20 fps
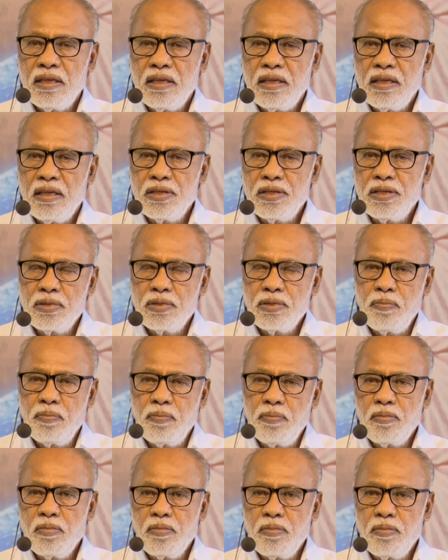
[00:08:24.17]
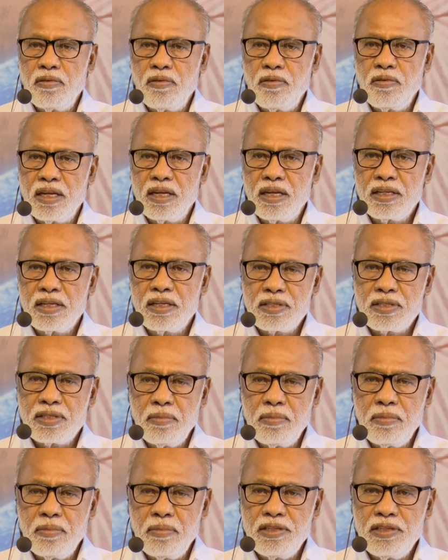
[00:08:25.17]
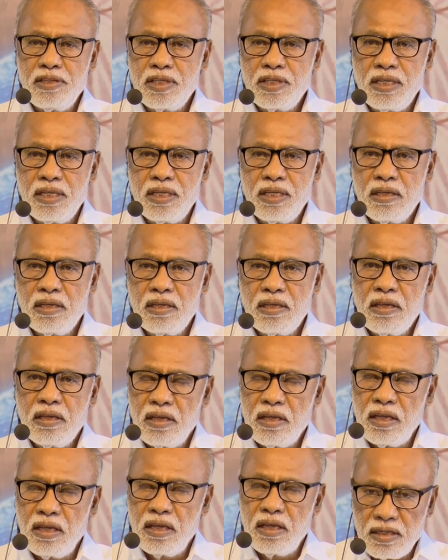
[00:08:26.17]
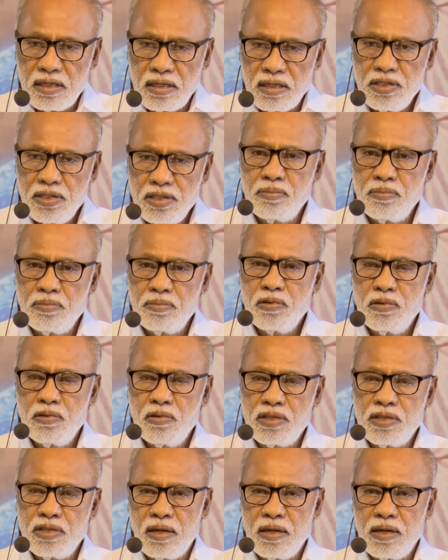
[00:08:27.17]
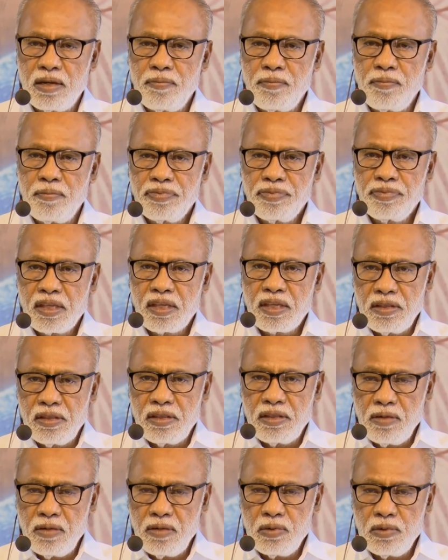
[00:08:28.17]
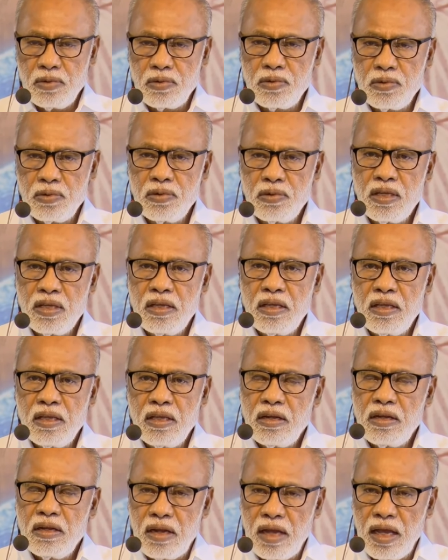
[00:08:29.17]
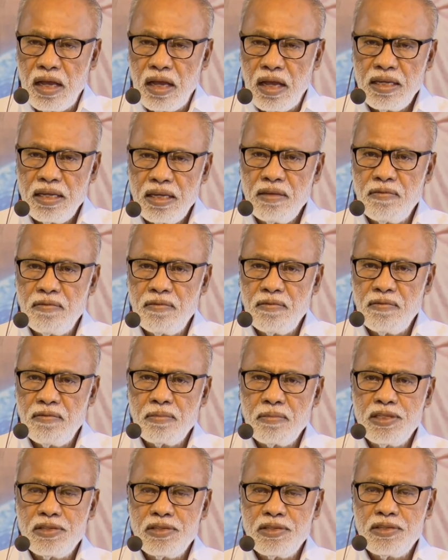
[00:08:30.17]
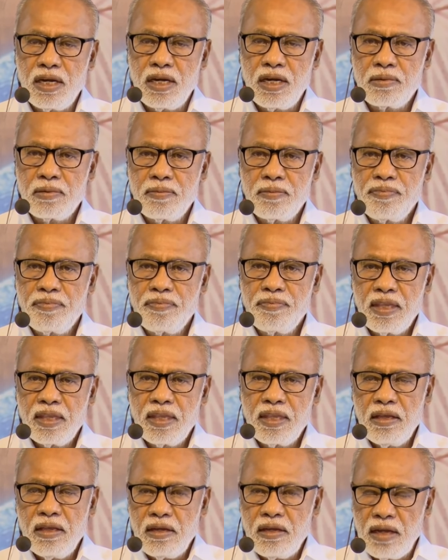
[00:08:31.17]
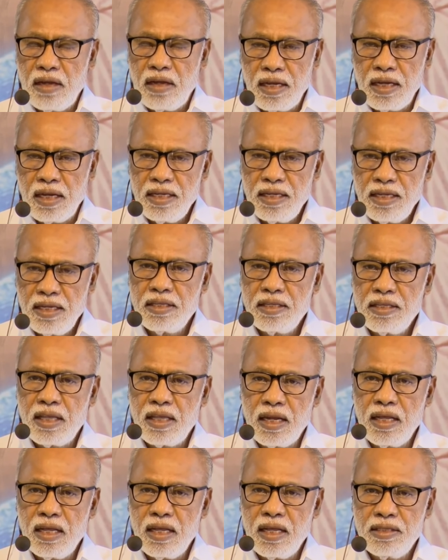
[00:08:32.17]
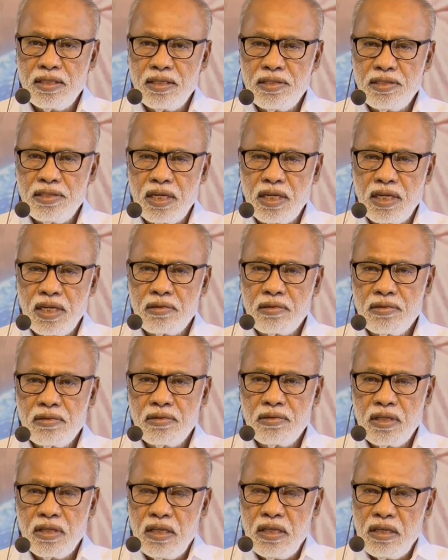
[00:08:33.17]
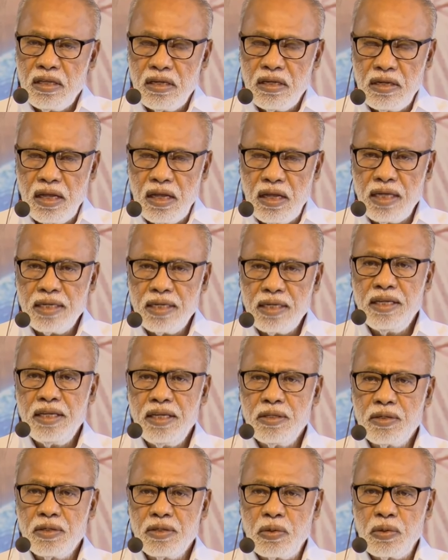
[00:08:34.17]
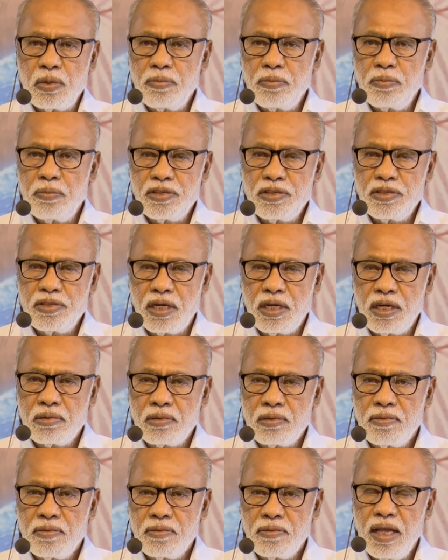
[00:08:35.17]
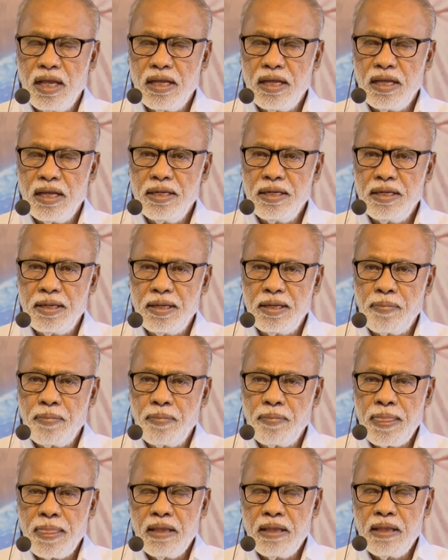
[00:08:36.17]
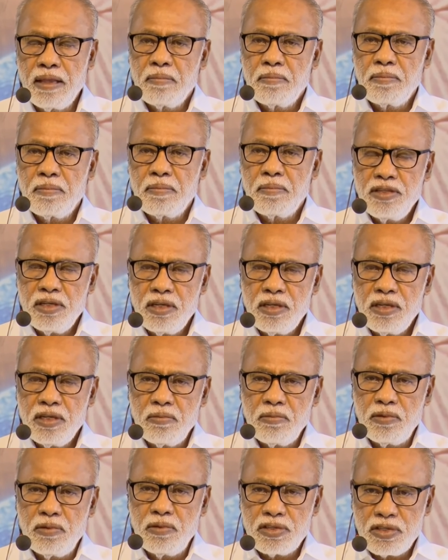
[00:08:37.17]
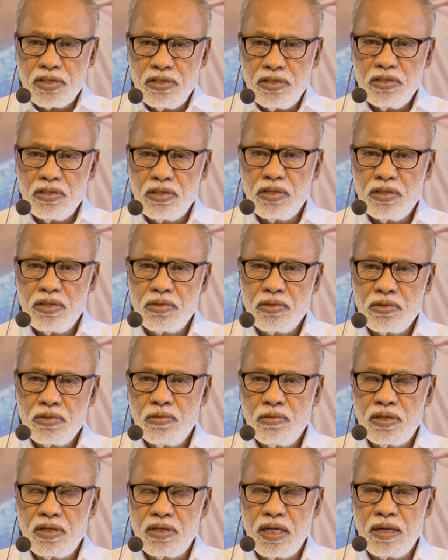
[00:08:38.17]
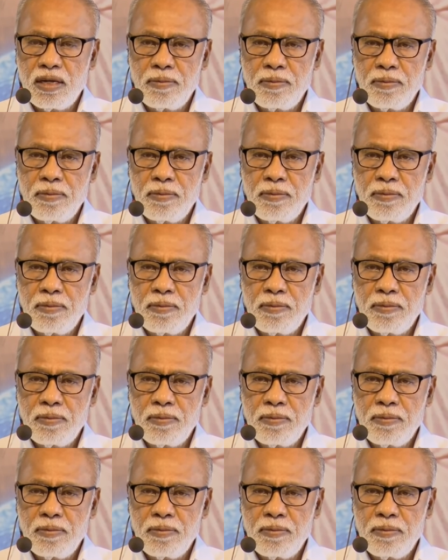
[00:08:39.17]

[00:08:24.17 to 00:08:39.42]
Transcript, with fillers: యేసుప్రభుల వారికి సంబంధించి ఇలాగ చెప్తూ ఉంటారు దేవుడు నాకే ఈ వరం ఇచ్చాడు నాకే ఈ తలాంతి ఇచ్చాడు నాకే ఈ కృప ఇచ్చాడు అనని ప్రజలను మోసం చేస్తూ ఉంటారు